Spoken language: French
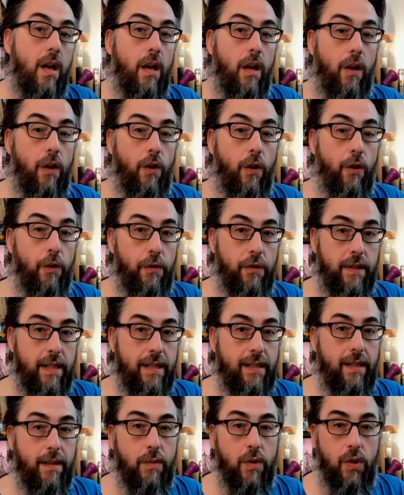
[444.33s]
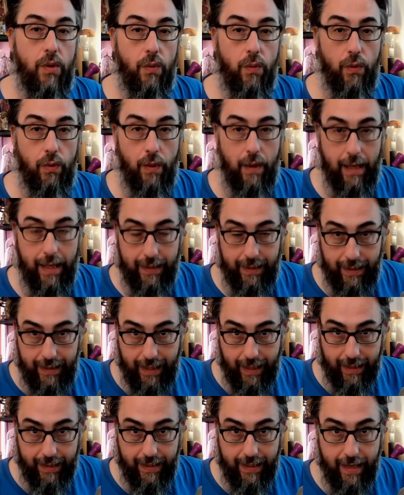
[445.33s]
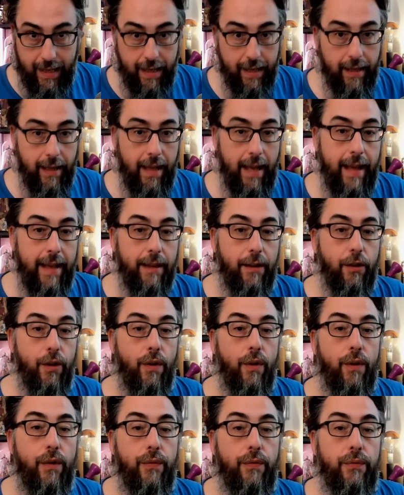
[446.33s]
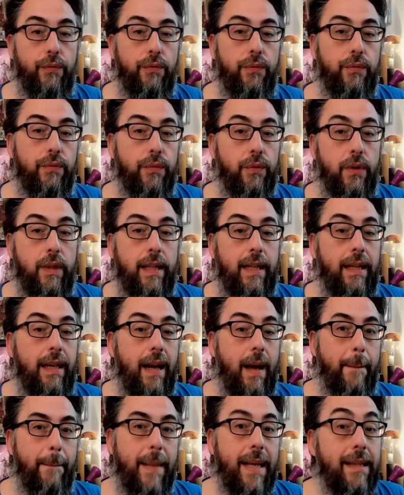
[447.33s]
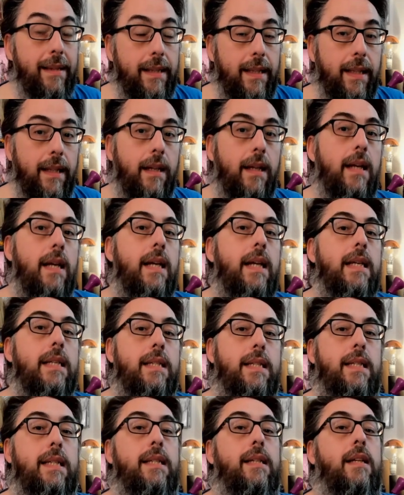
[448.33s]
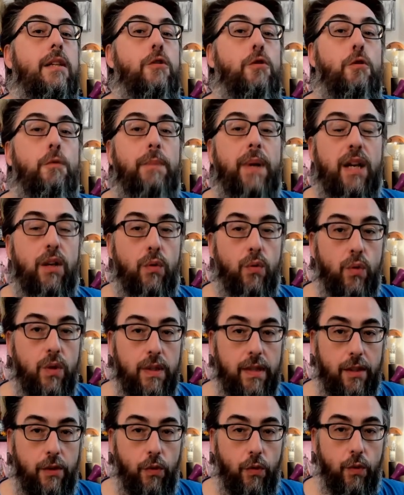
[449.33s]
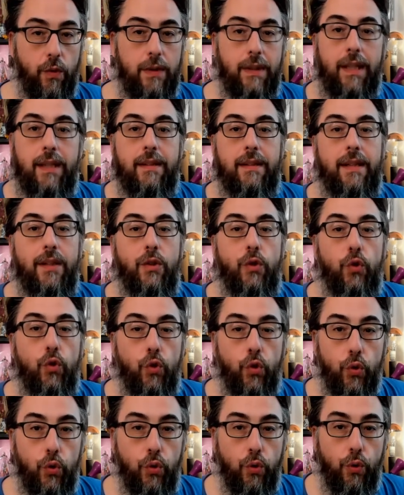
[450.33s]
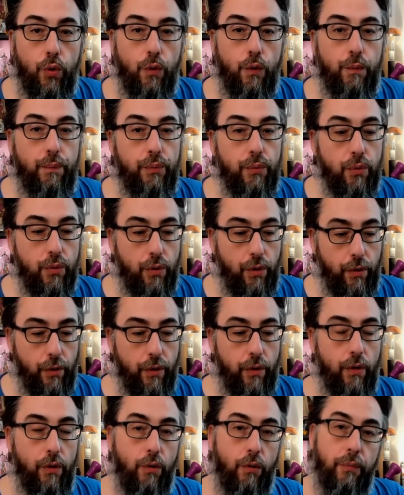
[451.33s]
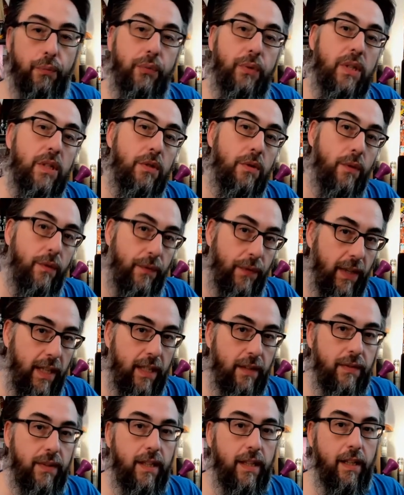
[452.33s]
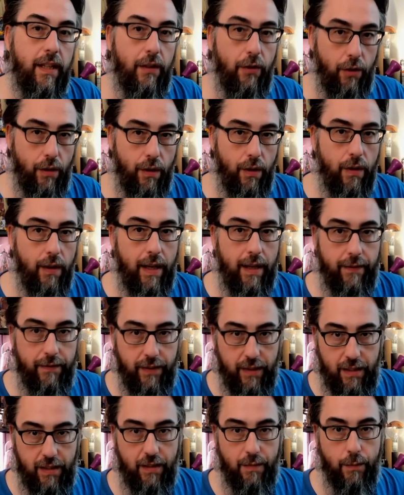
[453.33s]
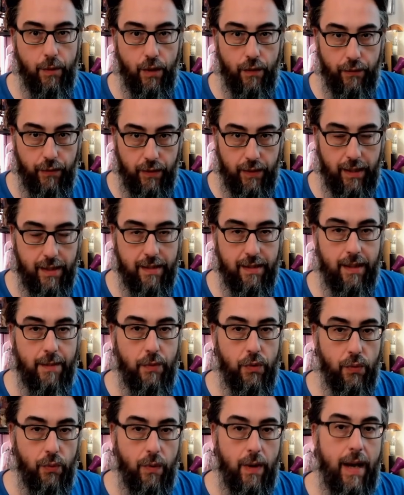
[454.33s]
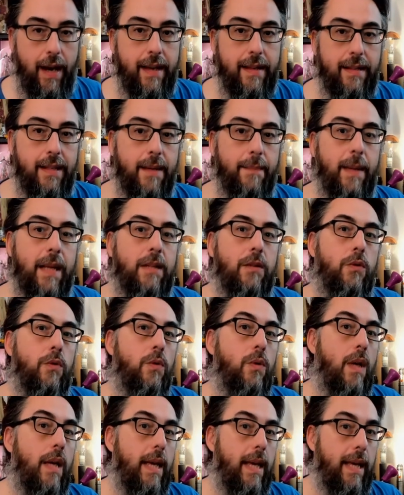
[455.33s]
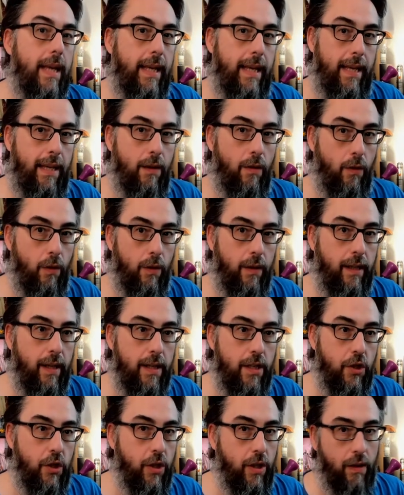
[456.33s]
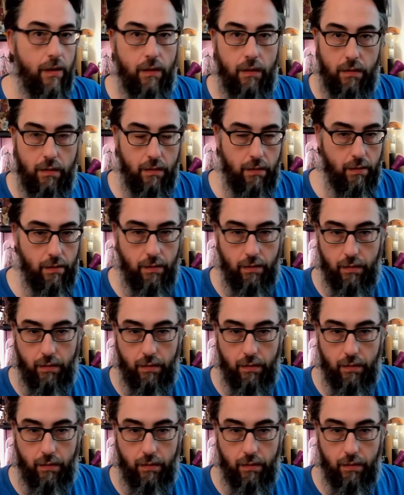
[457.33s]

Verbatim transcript: une inscription de l'année dernière et que vous voulez la maintenir, ce qui serait super cool, c'est de contacter Toto pour qu'on puisse vérifier que effectivement votre inscription a été maintenue et le cas échéant